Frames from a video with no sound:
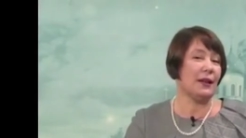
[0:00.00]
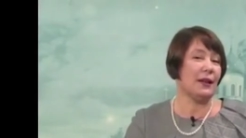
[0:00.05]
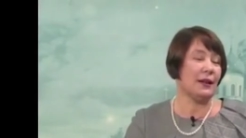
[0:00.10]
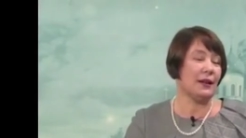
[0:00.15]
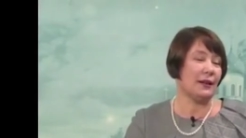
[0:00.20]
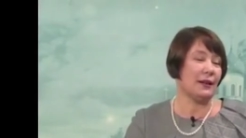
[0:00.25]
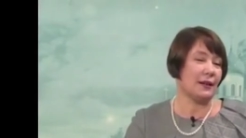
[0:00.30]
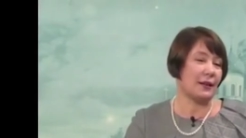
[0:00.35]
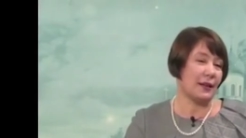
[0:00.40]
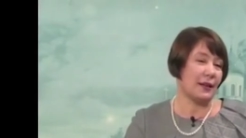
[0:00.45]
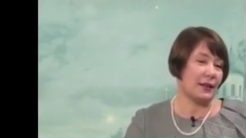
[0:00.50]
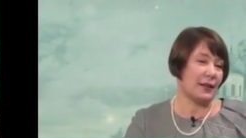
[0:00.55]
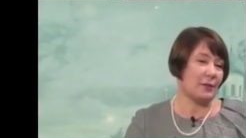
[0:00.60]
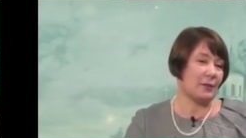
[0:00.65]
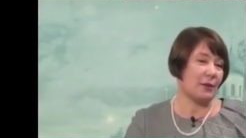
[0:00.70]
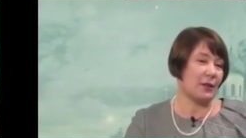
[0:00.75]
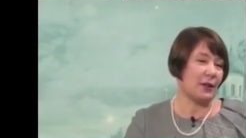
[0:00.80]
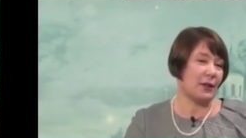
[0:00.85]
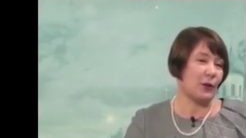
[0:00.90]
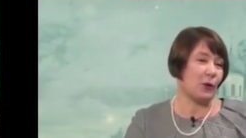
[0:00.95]
когда
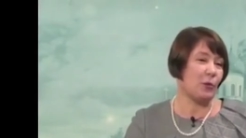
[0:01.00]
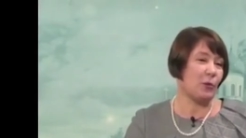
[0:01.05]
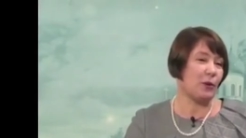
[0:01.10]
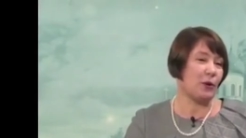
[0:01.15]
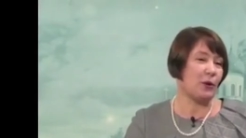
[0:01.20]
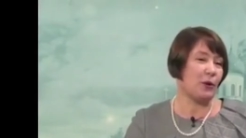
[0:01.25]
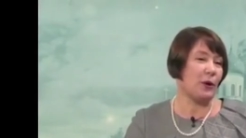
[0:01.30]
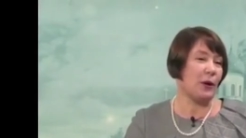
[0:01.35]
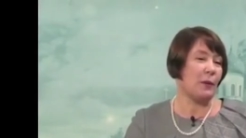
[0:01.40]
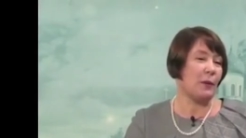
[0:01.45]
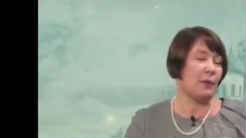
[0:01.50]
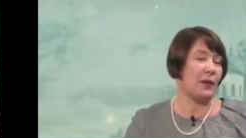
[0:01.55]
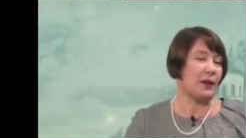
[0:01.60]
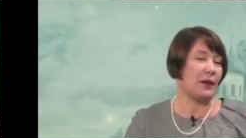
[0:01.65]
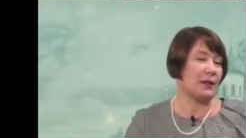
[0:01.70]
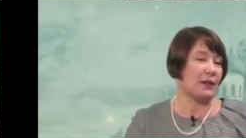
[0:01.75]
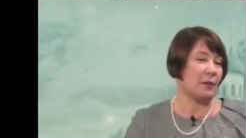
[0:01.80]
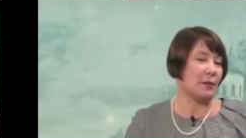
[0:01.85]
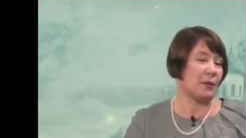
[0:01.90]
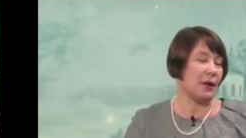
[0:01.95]
смотрела оперу,
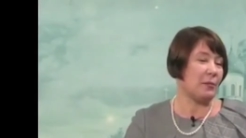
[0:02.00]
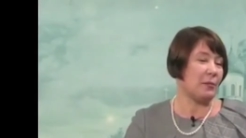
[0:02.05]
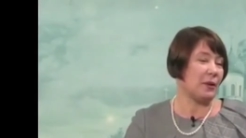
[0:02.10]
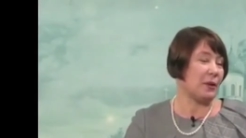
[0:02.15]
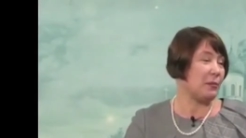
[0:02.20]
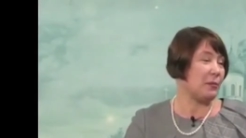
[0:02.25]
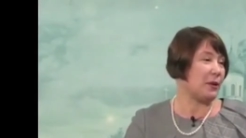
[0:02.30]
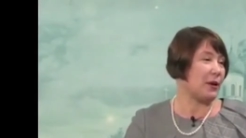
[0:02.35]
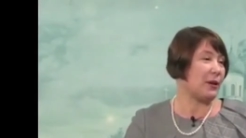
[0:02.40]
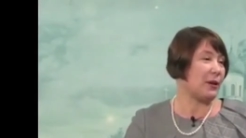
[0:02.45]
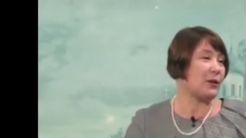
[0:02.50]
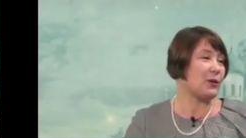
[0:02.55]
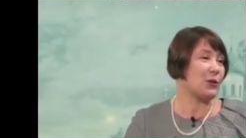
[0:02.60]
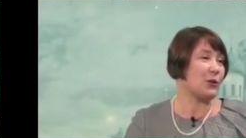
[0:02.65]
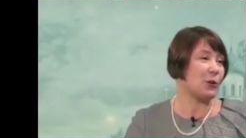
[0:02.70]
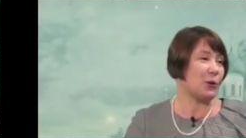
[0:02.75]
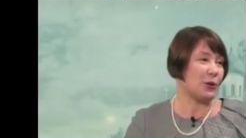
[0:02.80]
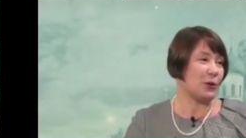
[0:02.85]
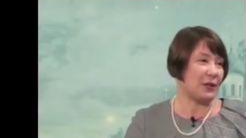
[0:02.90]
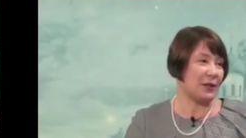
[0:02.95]
сама перебирала
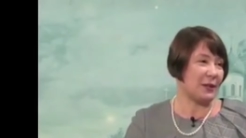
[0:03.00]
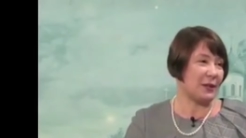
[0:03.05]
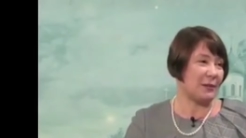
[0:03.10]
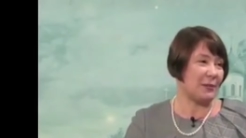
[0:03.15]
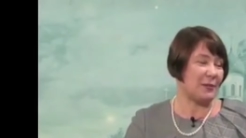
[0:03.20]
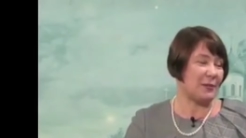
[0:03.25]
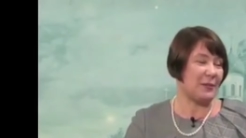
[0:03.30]
четки.